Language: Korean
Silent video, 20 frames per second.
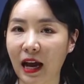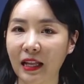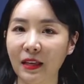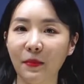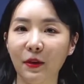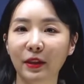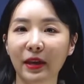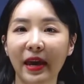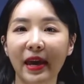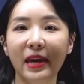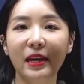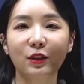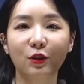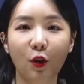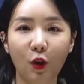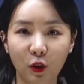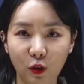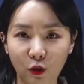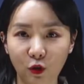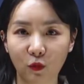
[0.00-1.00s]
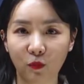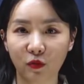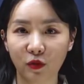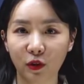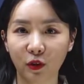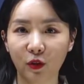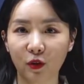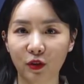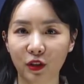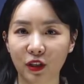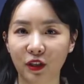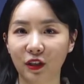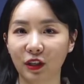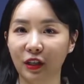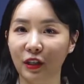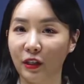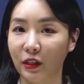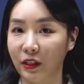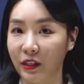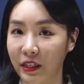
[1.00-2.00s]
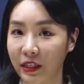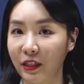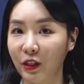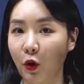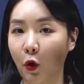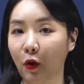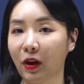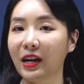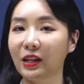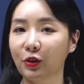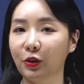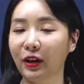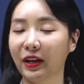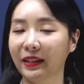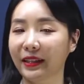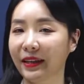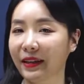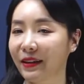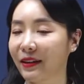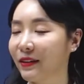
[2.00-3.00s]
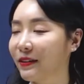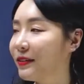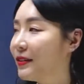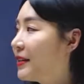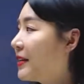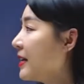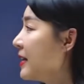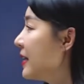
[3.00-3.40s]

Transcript: 아니면 해석으로 풀 것인지를 정하셔야 돼요.